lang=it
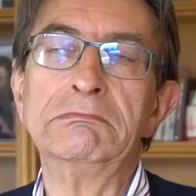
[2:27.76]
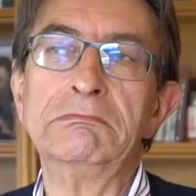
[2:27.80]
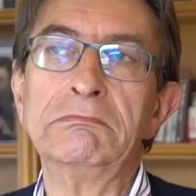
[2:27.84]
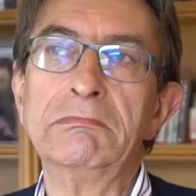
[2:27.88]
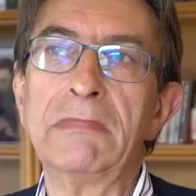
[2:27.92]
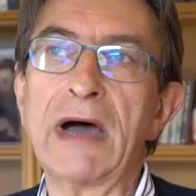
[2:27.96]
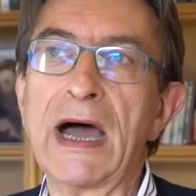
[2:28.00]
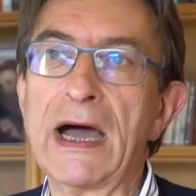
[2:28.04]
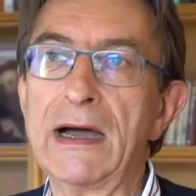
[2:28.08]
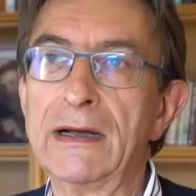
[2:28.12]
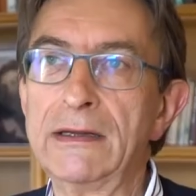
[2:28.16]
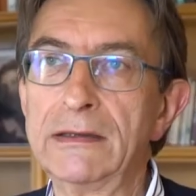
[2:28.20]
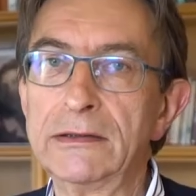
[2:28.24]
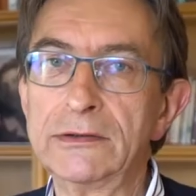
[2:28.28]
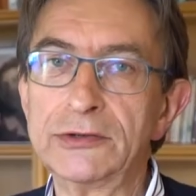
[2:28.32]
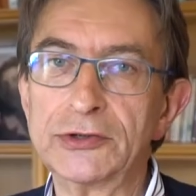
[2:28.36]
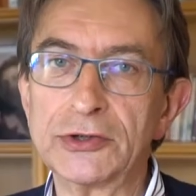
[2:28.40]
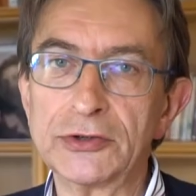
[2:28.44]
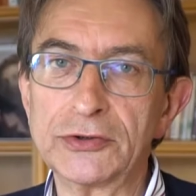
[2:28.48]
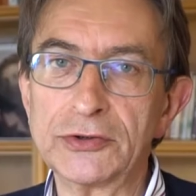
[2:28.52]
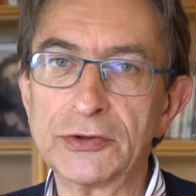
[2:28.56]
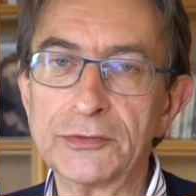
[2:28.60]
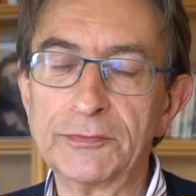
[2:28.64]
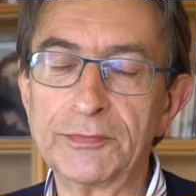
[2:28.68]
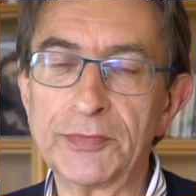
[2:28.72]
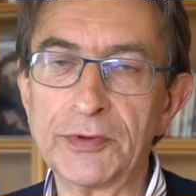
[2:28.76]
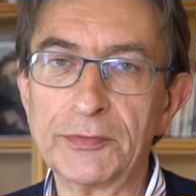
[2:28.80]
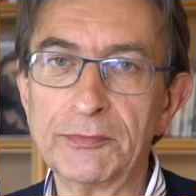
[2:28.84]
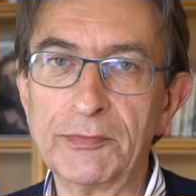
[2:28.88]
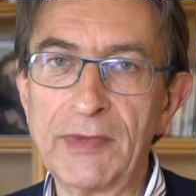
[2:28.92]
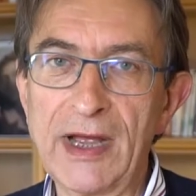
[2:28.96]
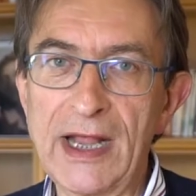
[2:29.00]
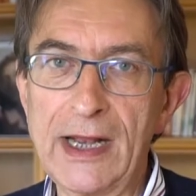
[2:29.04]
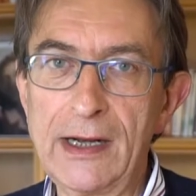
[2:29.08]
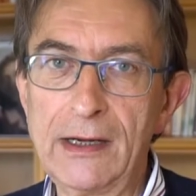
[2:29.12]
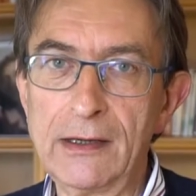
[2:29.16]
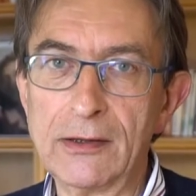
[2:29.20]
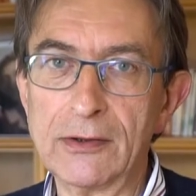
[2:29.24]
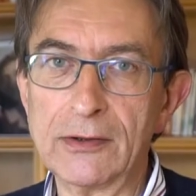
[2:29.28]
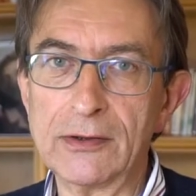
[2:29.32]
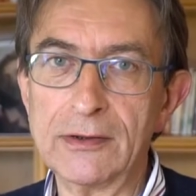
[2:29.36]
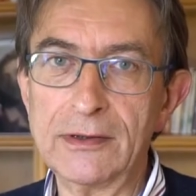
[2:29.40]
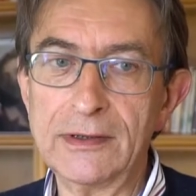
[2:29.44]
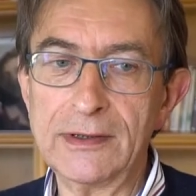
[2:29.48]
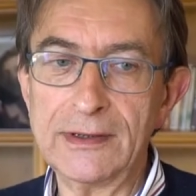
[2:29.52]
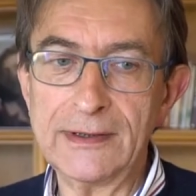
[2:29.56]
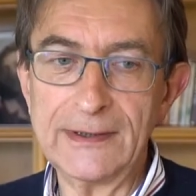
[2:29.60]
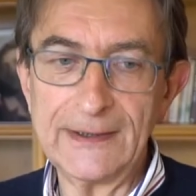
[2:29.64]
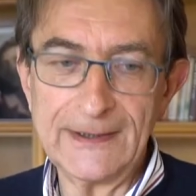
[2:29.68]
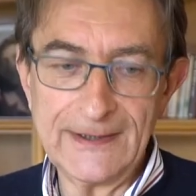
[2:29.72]
Ma il giorno più
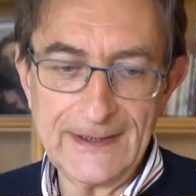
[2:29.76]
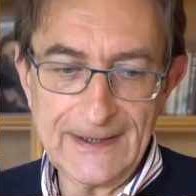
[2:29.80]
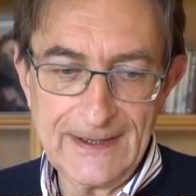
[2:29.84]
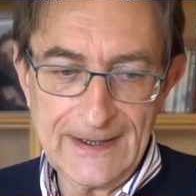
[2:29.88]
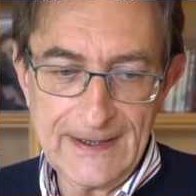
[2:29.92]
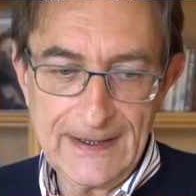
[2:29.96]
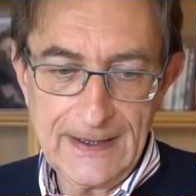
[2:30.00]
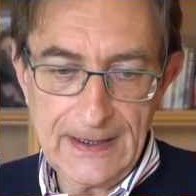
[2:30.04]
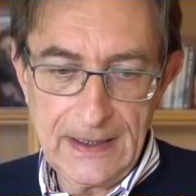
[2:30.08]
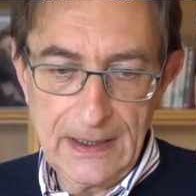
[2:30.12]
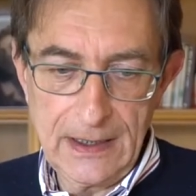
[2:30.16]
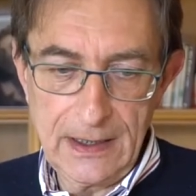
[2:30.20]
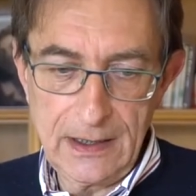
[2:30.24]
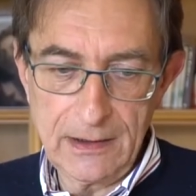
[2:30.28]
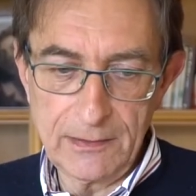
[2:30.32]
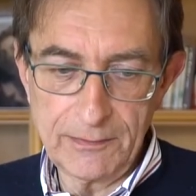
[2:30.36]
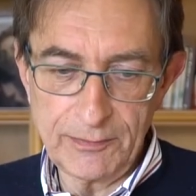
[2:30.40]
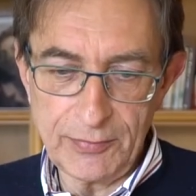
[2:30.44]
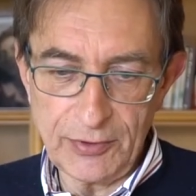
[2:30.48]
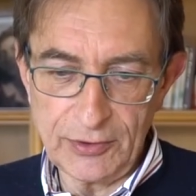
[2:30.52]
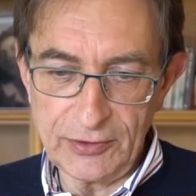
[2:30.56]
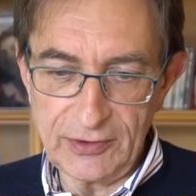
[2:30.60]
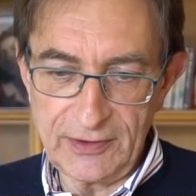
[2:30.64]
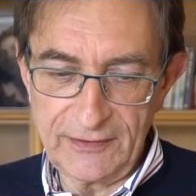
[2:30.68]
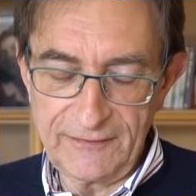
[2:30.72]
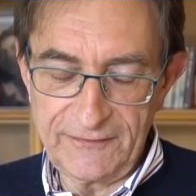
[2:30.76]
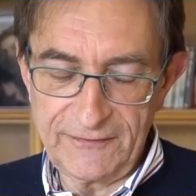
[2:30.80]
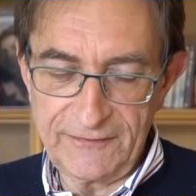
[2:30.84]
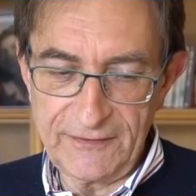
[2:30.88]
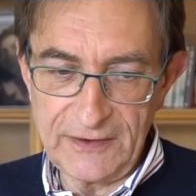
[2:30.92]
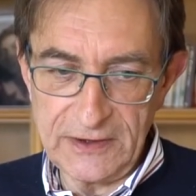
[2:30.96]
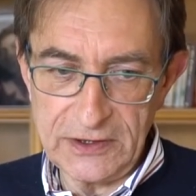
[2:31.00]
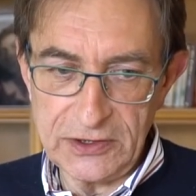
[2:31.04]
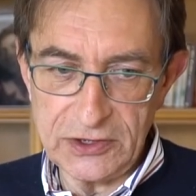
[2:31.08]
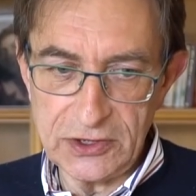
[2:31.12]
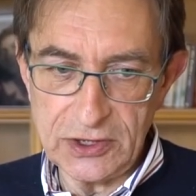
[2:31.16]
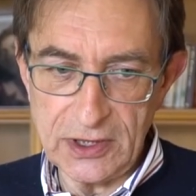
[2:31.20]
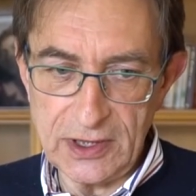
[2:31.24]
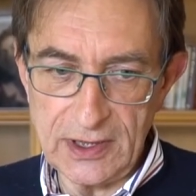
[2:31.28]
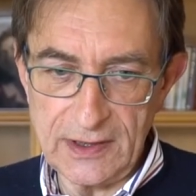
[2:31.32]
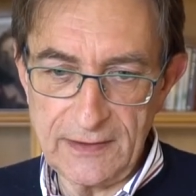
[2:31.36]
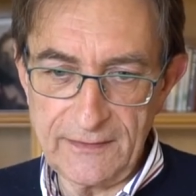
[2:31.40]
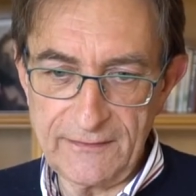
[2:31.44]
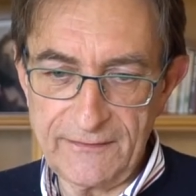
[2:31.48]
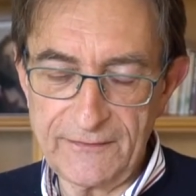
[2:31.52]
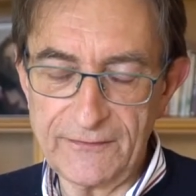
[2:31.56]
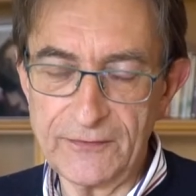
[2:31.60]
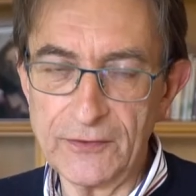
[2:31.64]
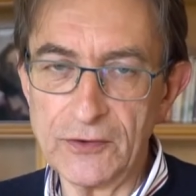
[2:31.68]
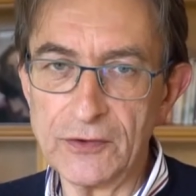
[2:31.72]
bello è un po' difficile,
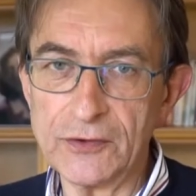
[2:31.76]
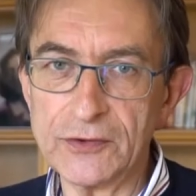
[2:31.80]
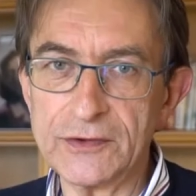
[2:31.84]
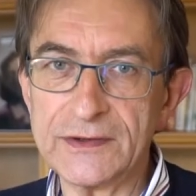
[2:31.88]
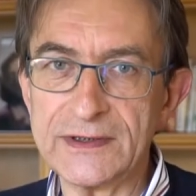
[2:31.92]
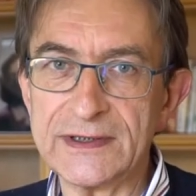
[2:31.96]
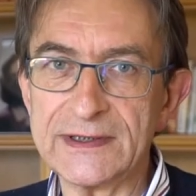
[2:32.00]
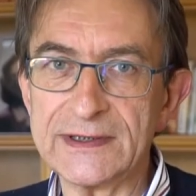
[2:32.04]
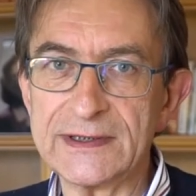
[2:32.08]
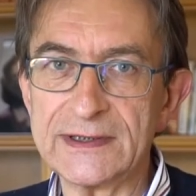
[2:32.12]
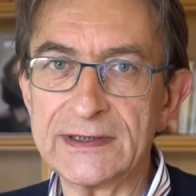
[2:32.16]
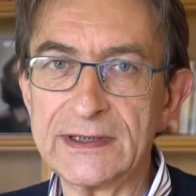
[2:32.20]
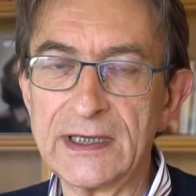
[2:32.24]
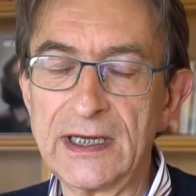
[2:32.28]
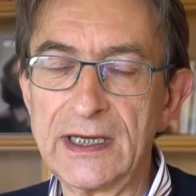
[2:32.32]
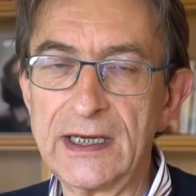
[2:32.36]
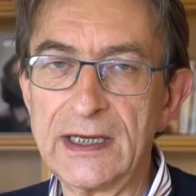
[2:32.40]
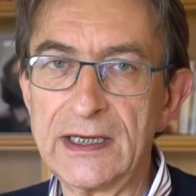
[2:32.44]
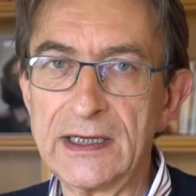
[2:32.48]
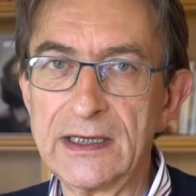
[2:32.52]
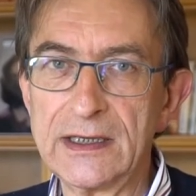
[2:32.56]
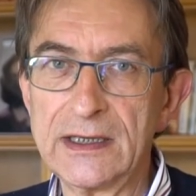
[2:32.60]
forse